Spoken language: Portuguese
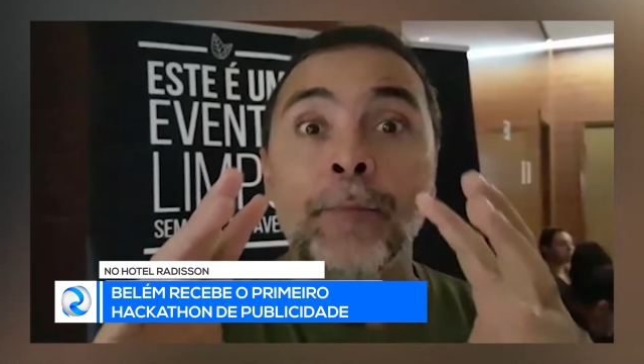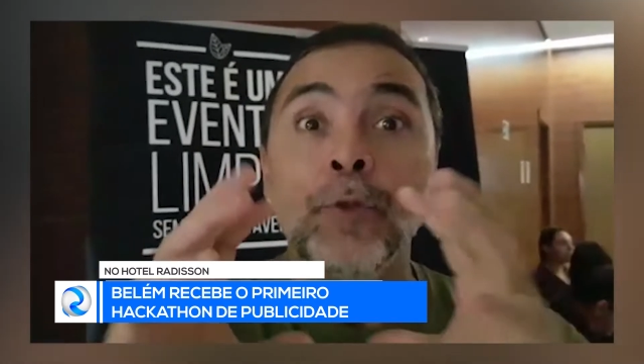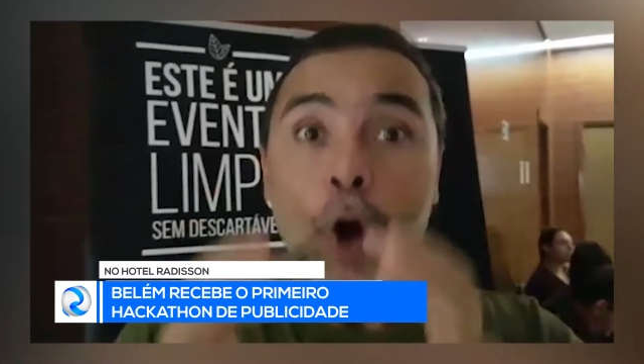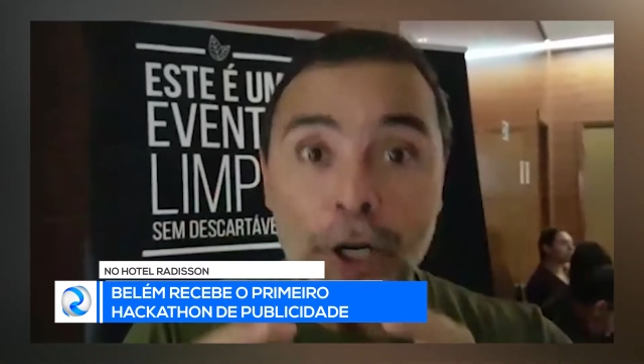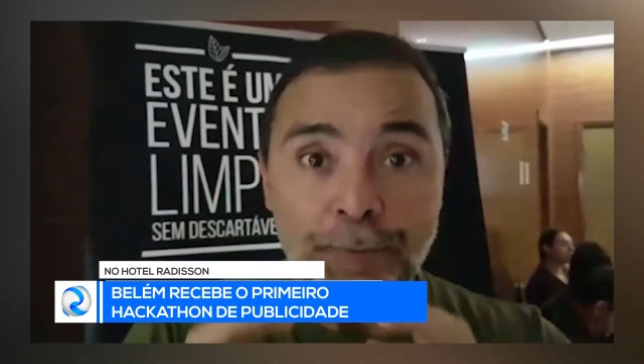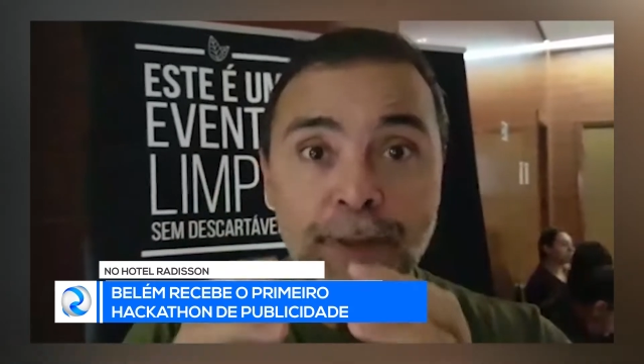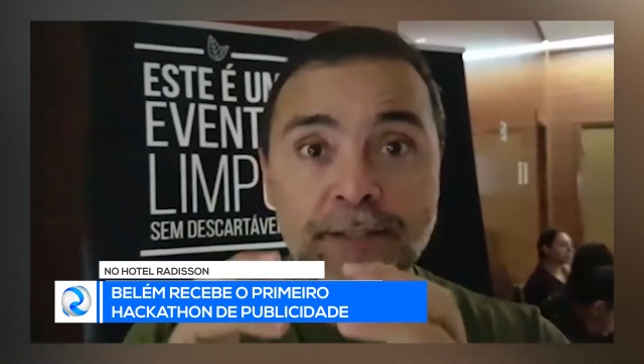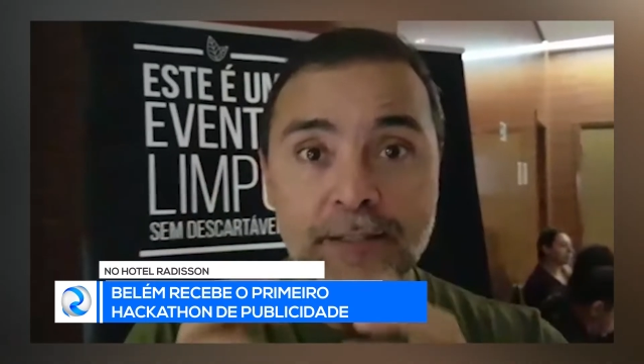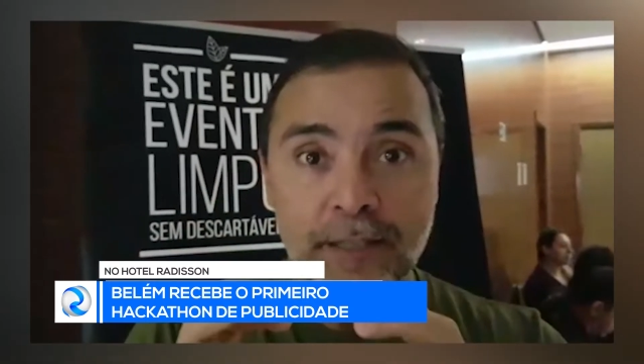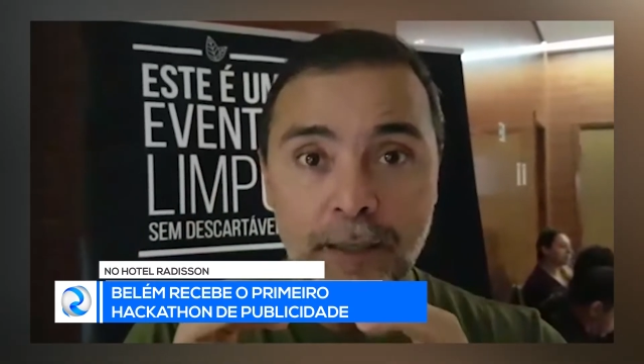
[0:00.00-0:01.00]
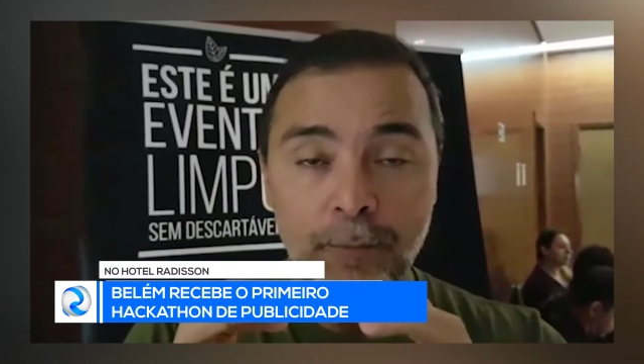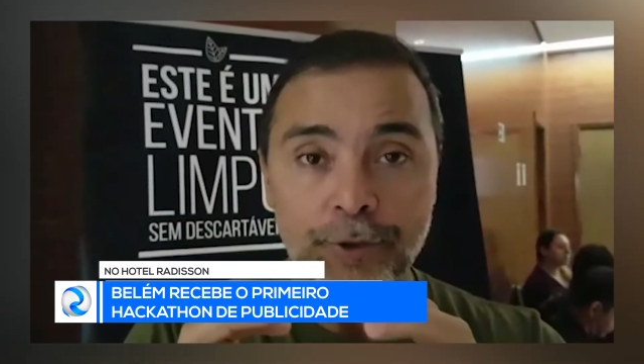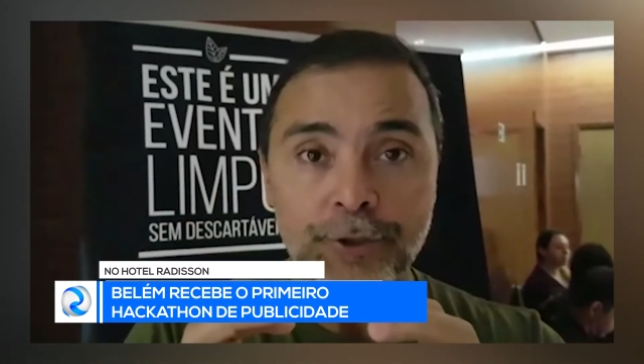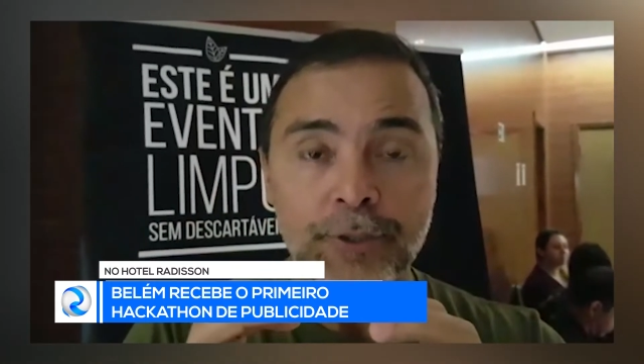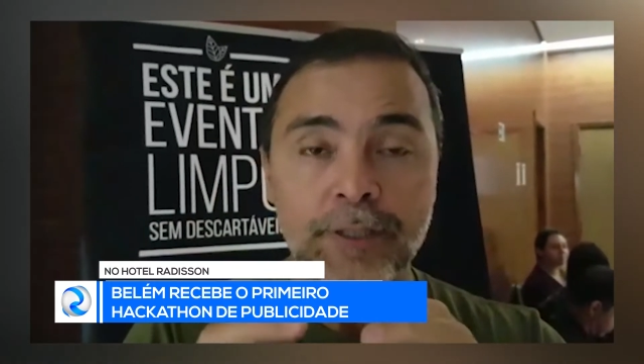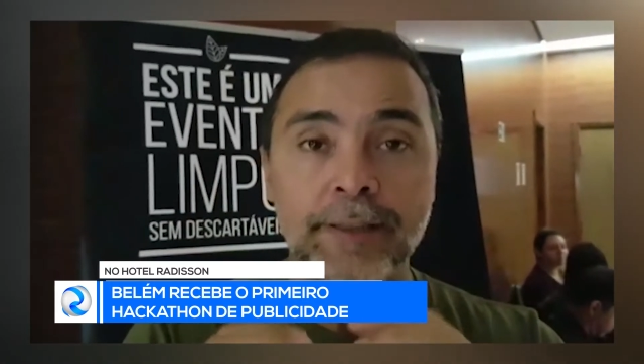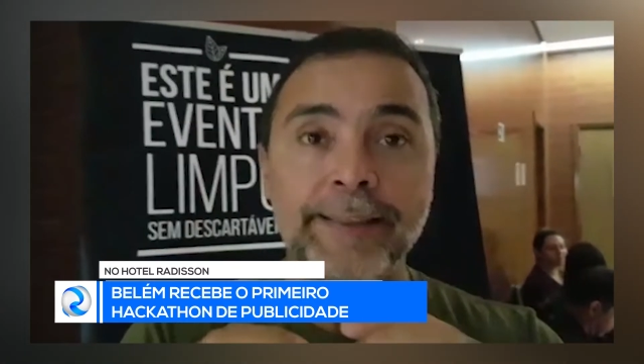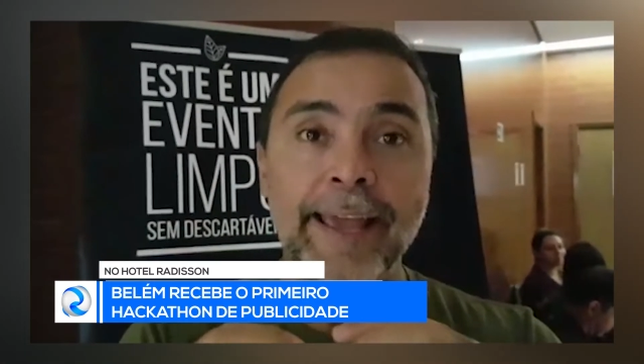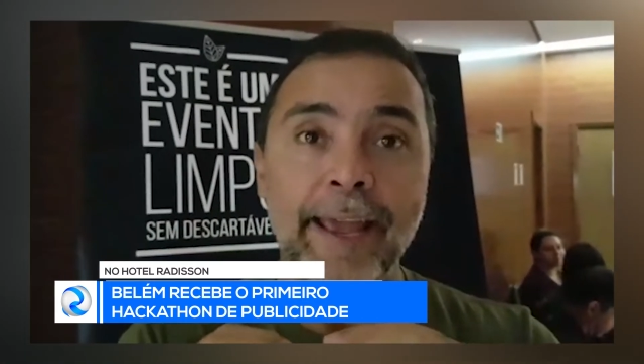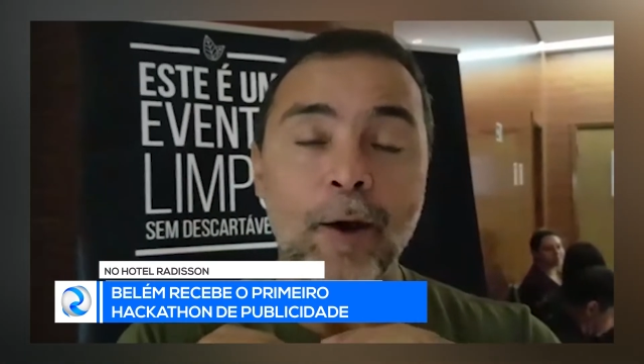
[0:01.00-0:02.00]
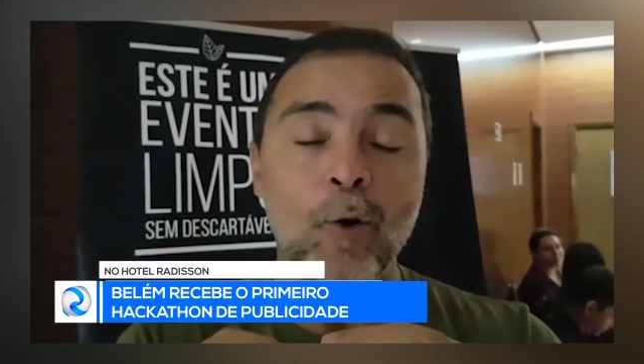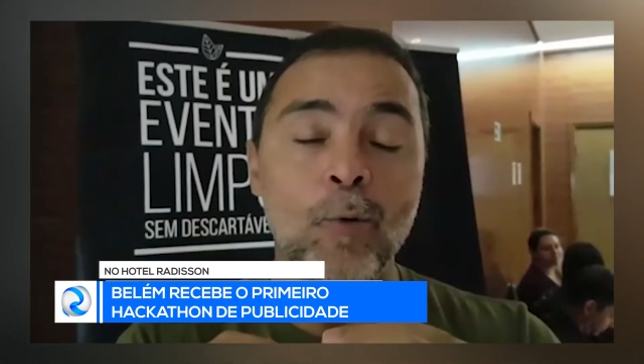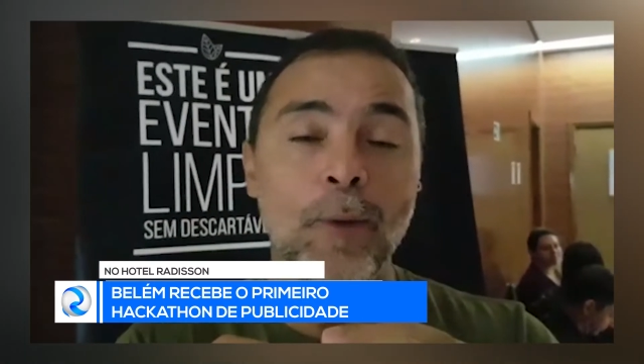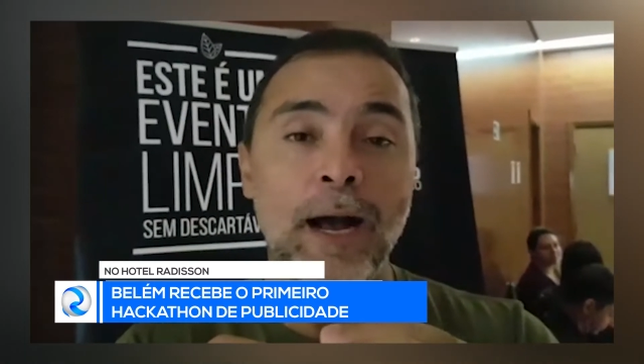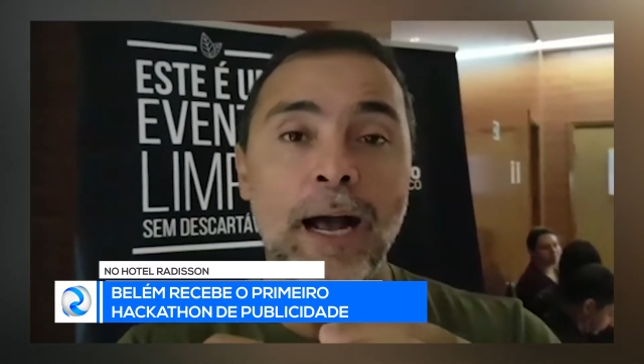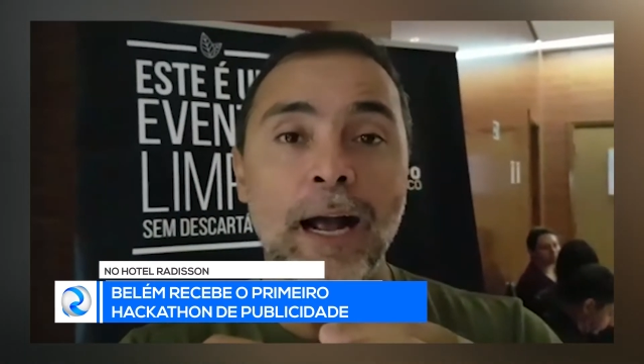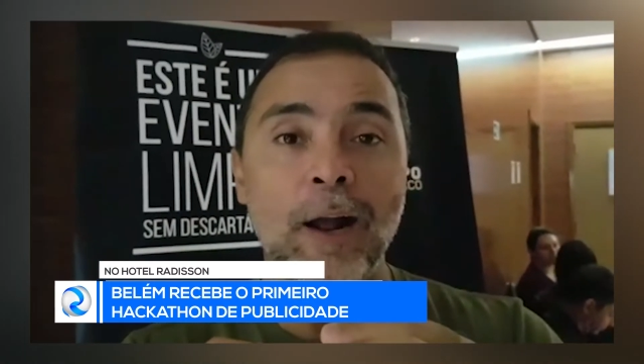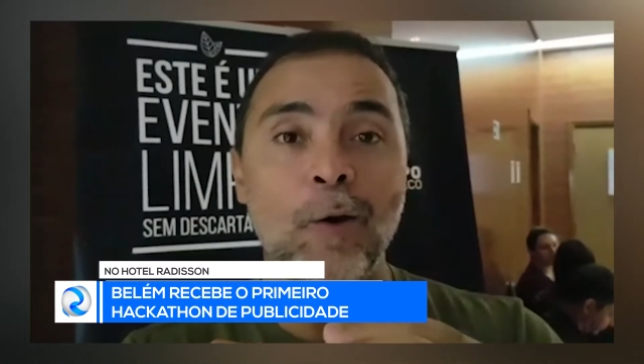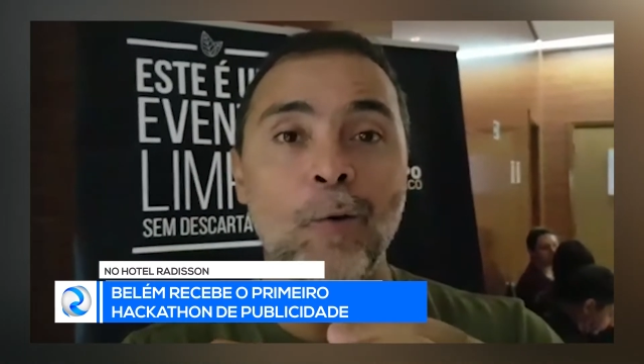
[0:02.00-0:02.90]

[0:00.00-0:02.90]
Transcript: Nós precisamos ter uma